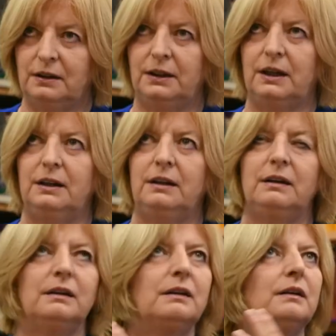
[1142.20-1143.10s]
jej
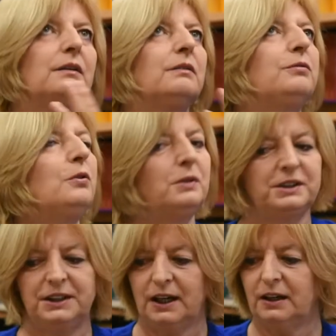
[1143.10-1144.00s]

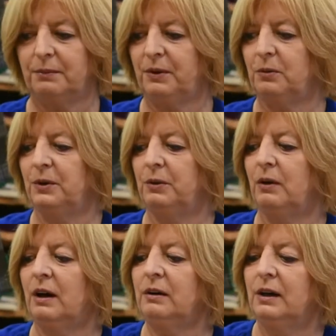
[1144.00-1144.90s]
funkcji, jakie
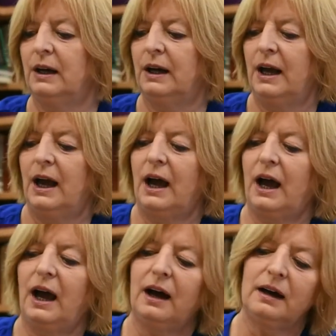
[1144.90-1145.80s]
pełniła,
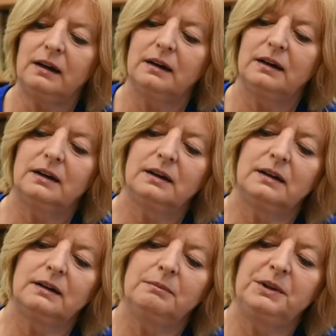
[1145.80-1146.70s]
a
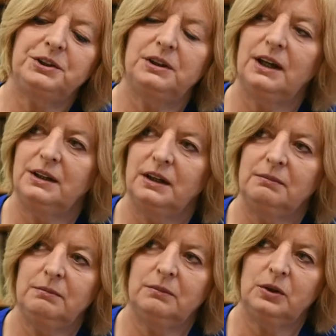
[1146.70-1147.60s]

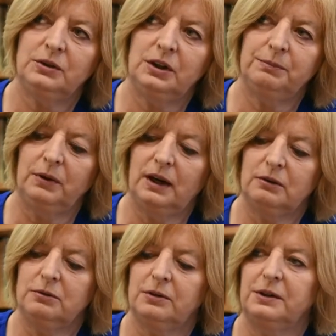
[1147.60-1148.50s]
myśleniem młodych
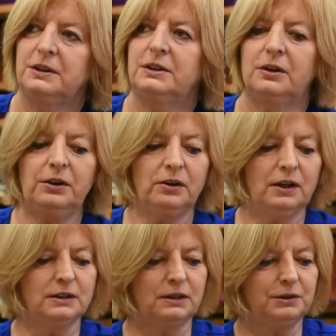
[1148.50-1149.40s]
Polaków o historii.
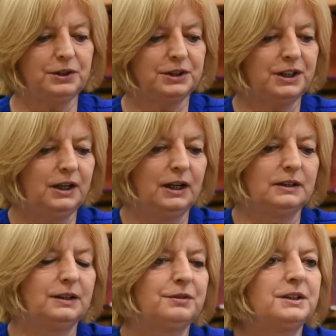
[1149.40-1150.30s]
Okazało się, że
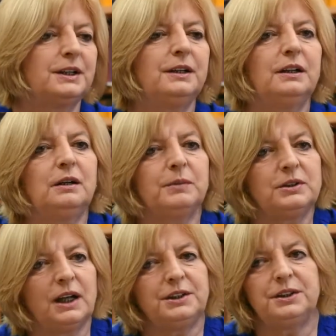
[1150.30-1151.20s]
ze wszystkich tych
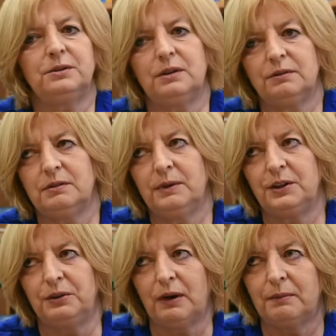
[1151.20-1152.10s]
postaci, które
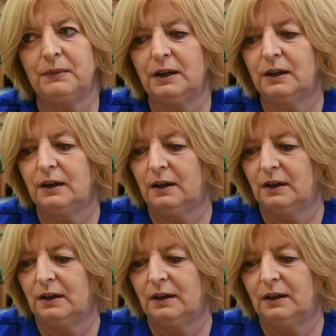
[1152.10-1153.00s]
wymieniła,
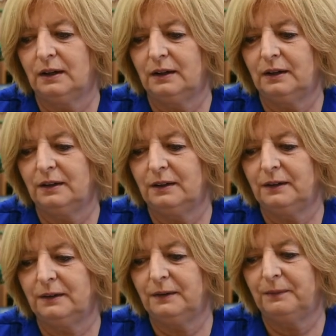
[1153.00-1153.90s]

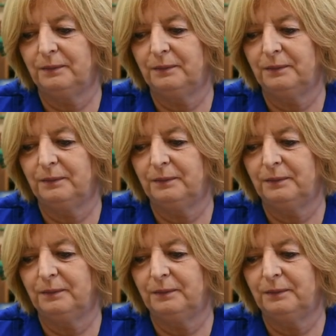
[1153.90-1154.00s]
Y,